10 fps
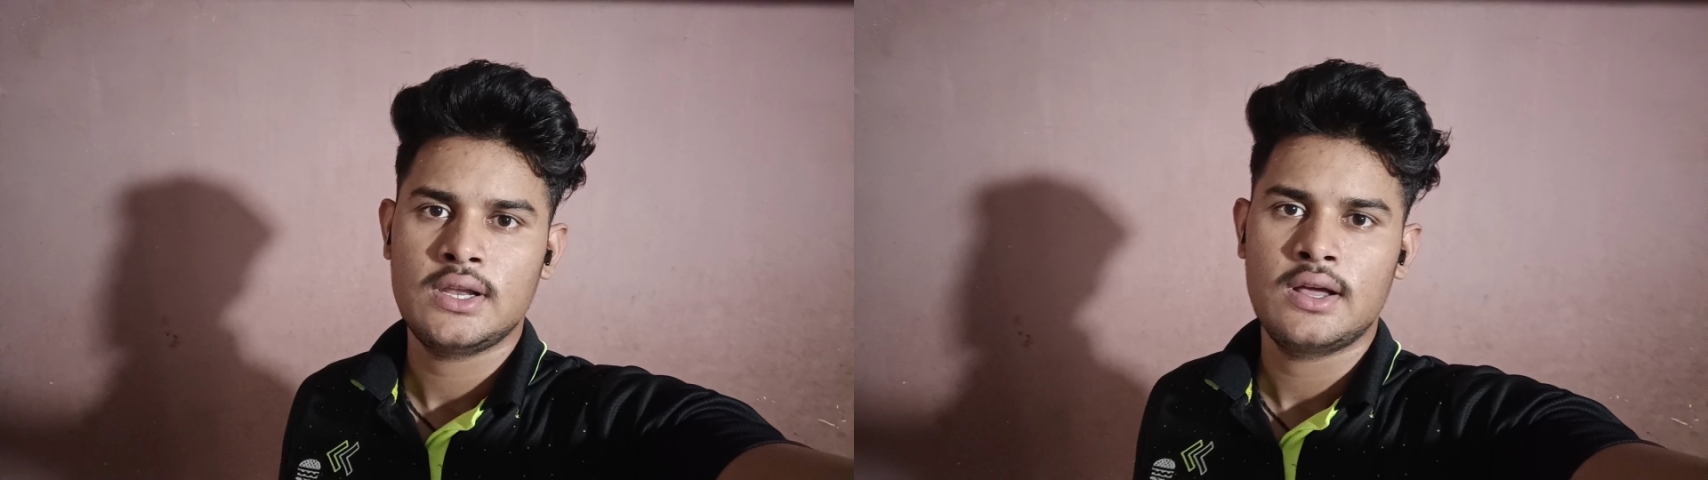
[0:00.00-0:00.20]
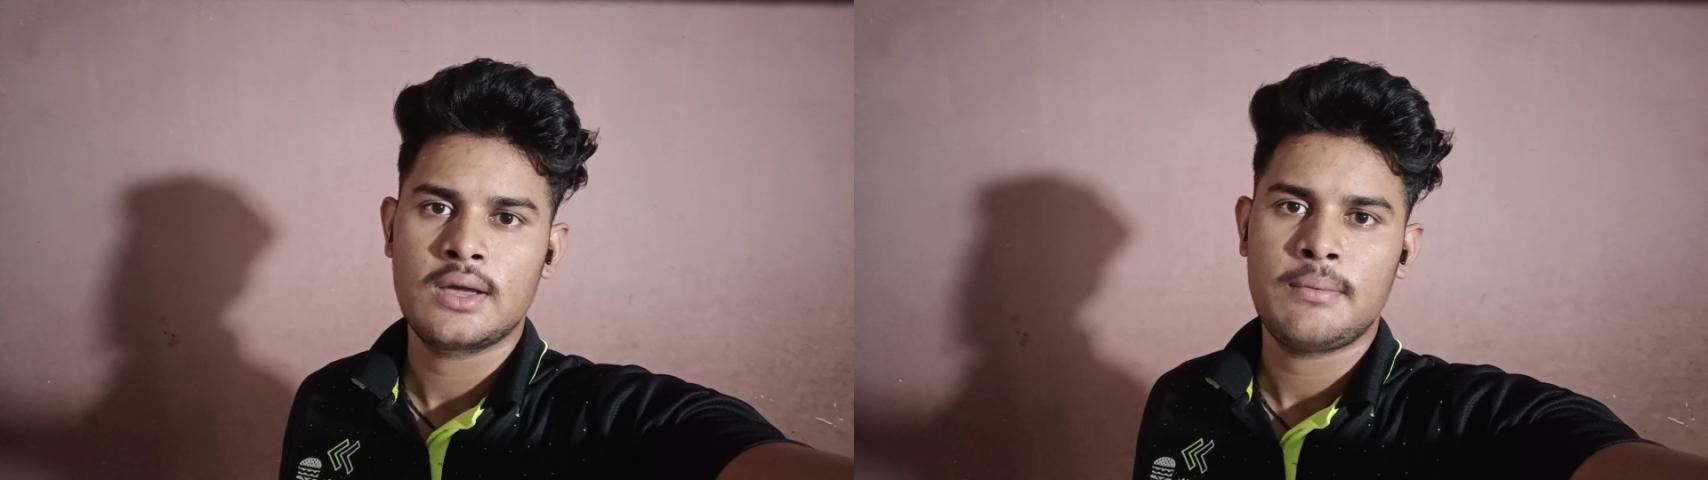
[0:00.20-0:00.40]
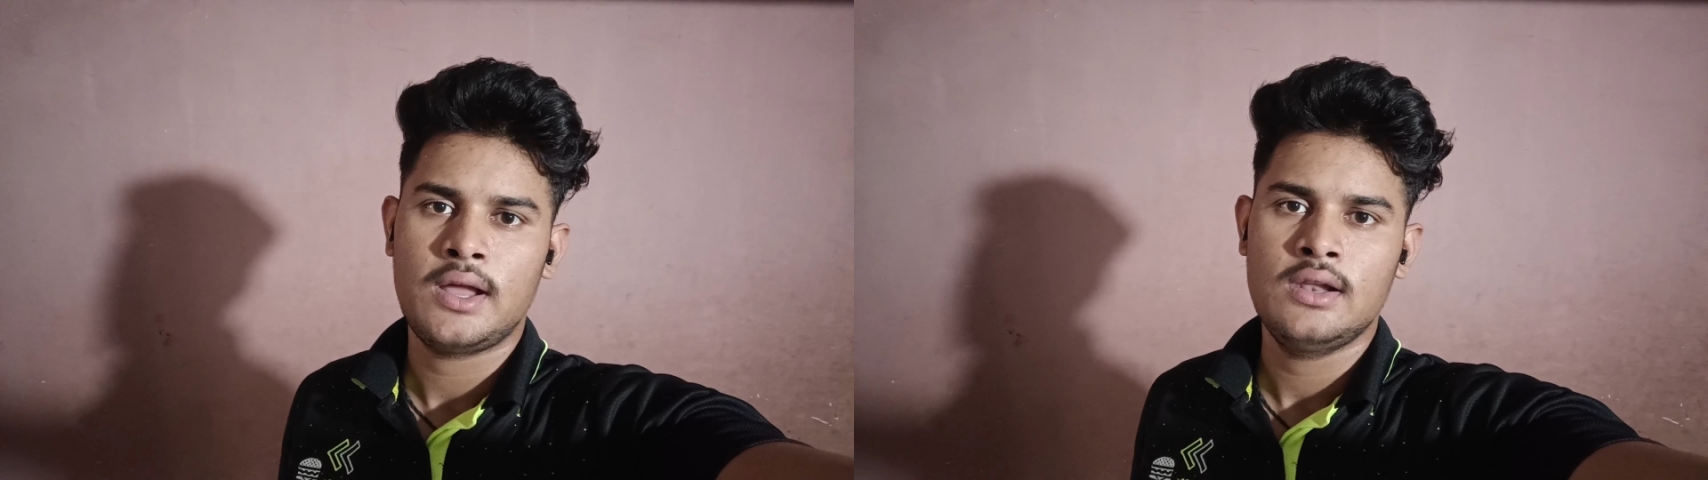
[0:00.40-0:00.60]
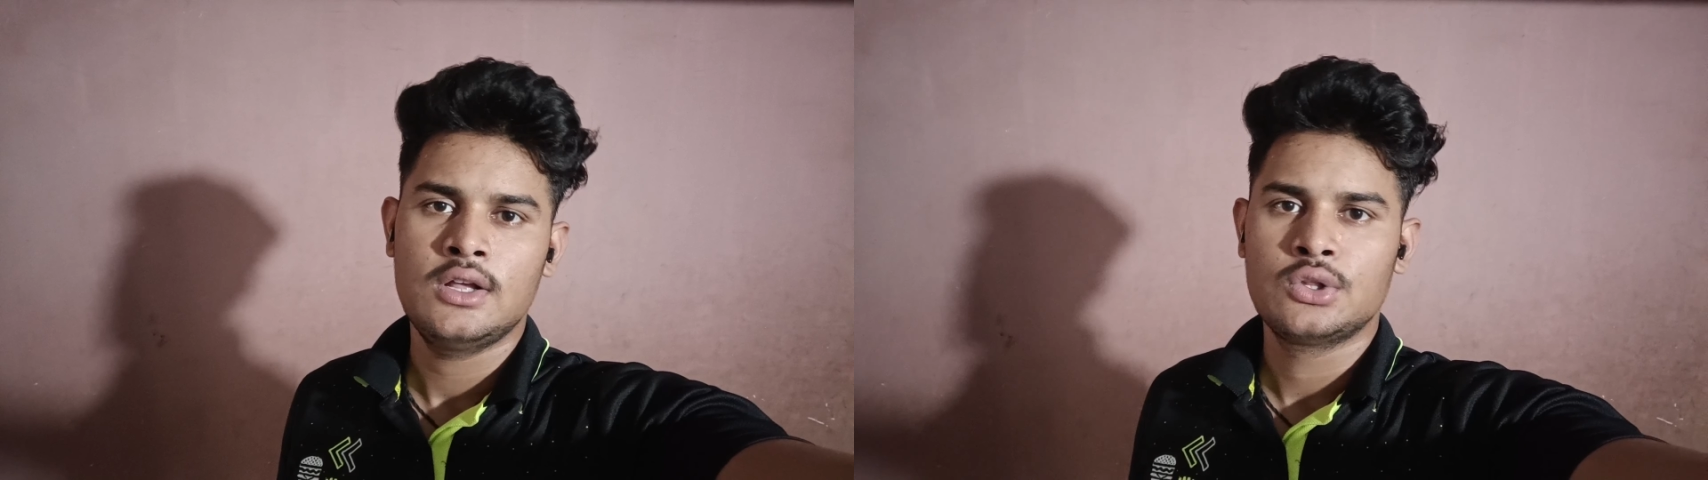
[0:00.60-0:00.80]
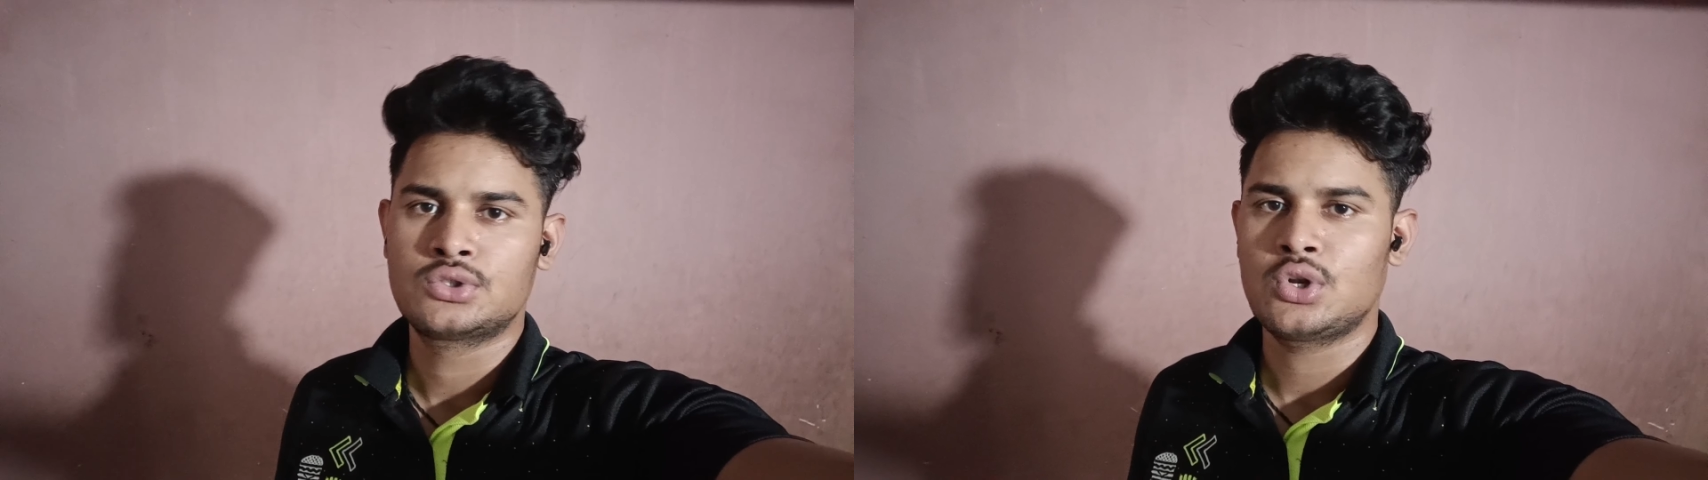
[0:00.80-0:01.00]
सही लगे
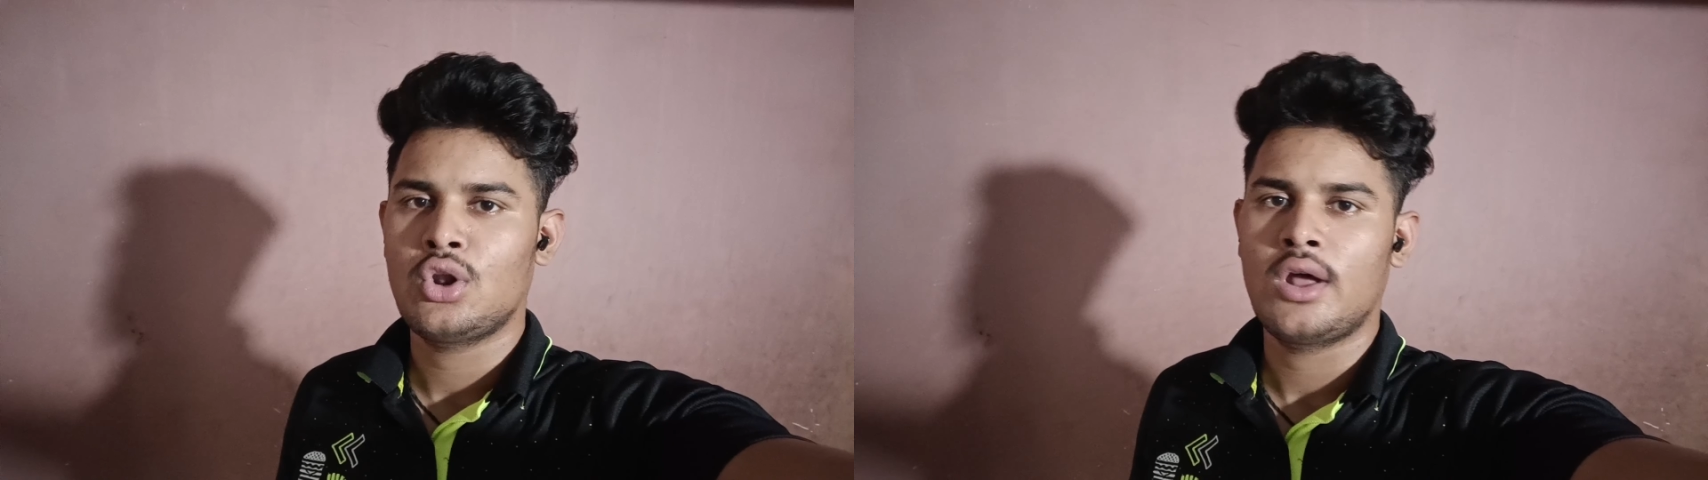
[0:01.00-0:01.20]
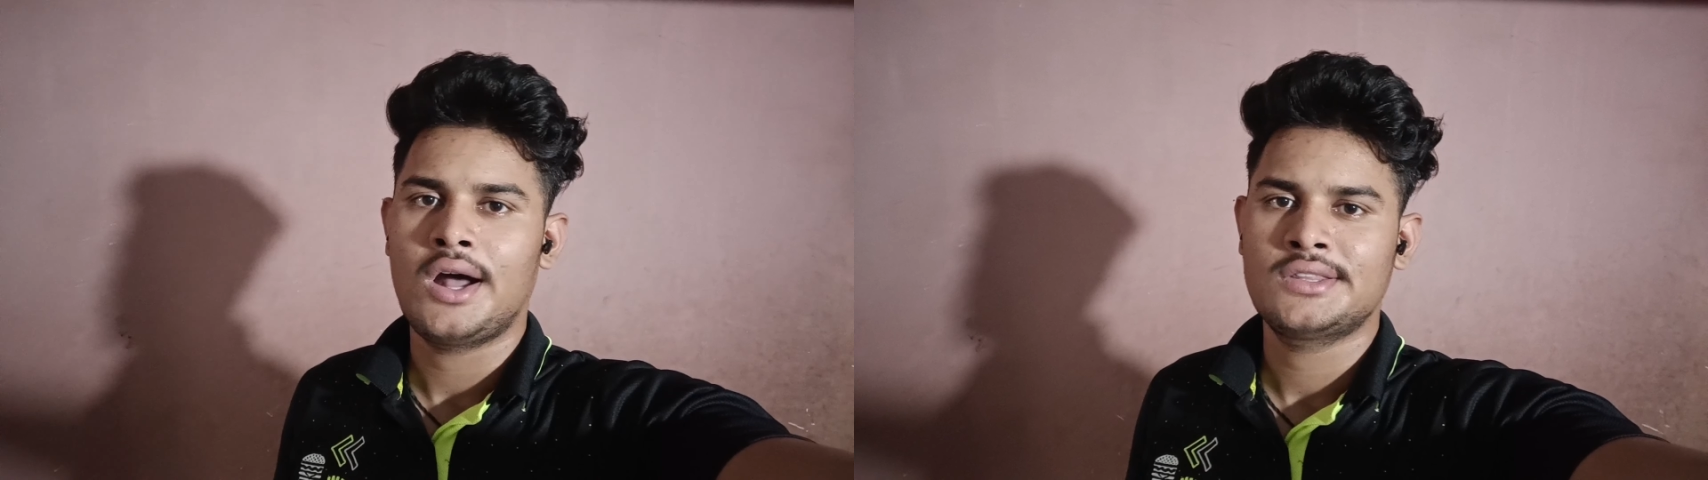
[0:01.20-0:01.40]
बाल चलो